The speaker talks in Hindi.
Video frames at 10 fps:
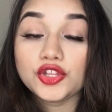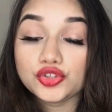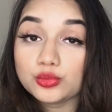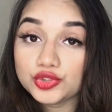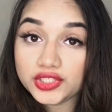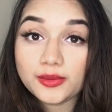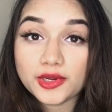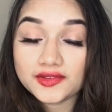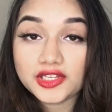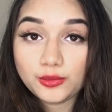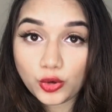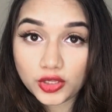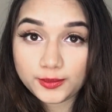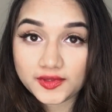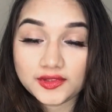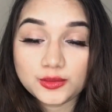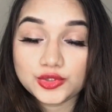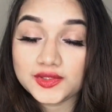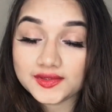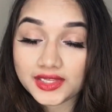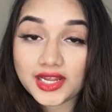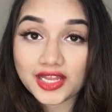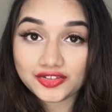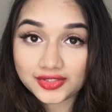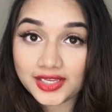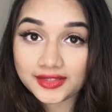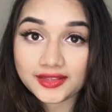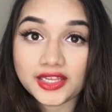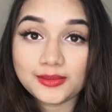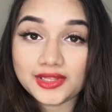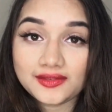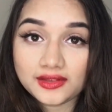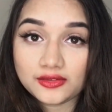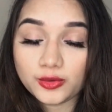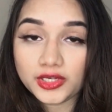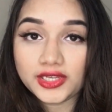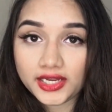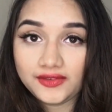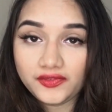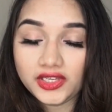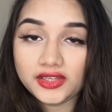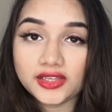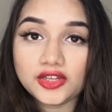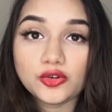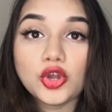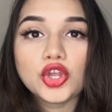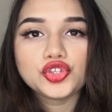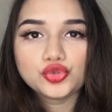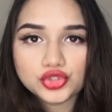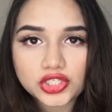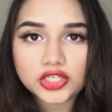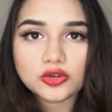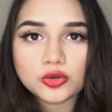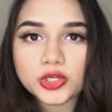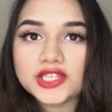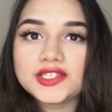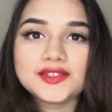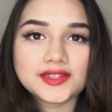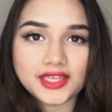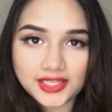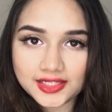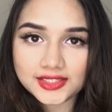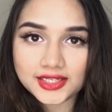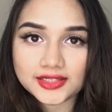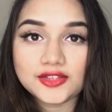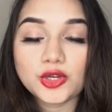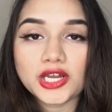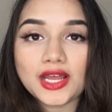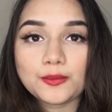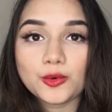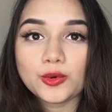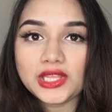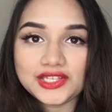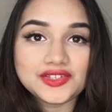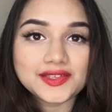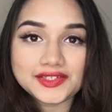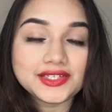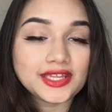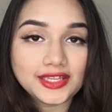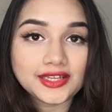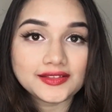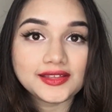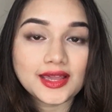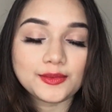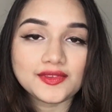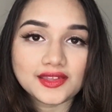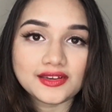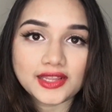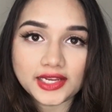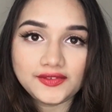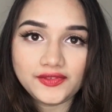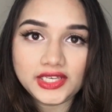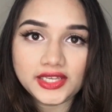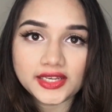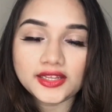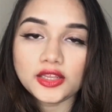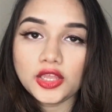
जो मुझे पर्सनली बहुत पसंद है मुझे इस तरह अच्छा लगता है कि मेरी स्किन थोड़ी टाइट फील कर रही हो यूजली लोगों को ये चीज़ नहीं अच्छी लगती तो अगर आपको ये चीज़ अच्छी नहीं लगती कि आपकी स्किन टाइट फील करे